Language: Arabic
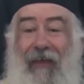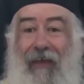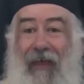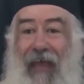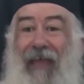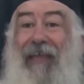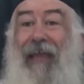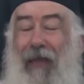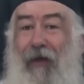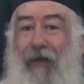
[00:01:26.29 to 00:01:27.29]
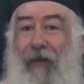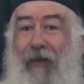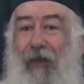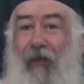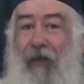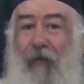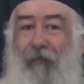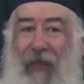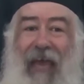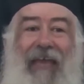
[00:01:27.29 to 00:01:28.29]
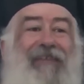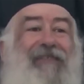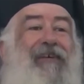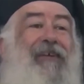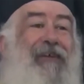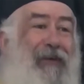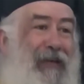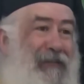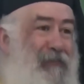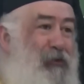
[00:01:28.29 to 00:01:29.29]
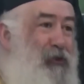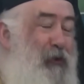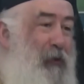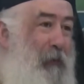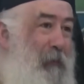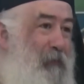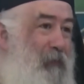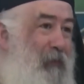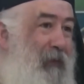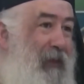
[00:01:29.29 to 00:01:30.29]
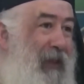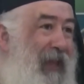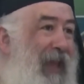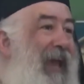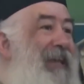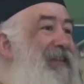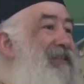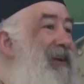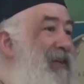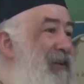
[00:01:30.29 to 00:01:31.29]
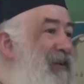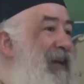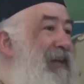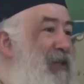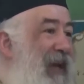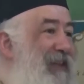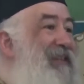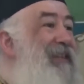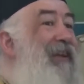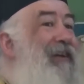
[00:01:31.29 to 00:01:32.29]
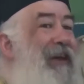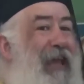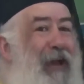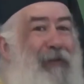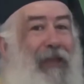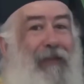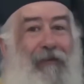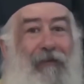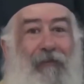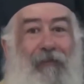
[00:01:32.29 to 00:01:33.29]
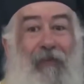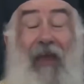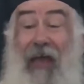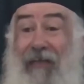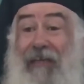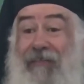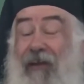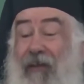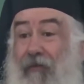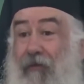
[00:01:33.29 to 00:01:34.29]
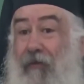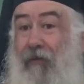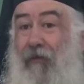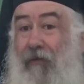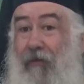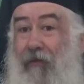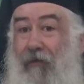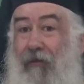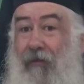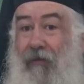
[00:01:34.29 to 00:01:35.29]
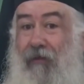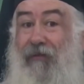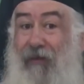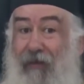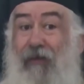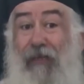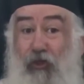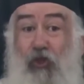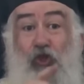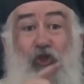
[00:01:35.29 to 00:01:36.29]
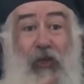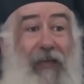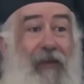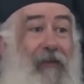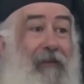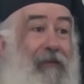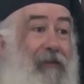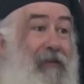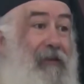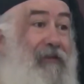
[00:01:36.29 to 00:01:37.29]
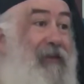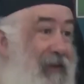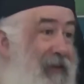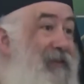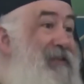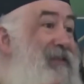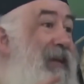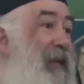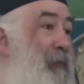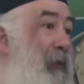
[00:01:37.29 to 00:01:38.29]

حكى لنا بهاي الطريق رح تمشوا هاي الطريق رح تأدي للقيامة أني طريق طريق الجلجلة طريق الصليب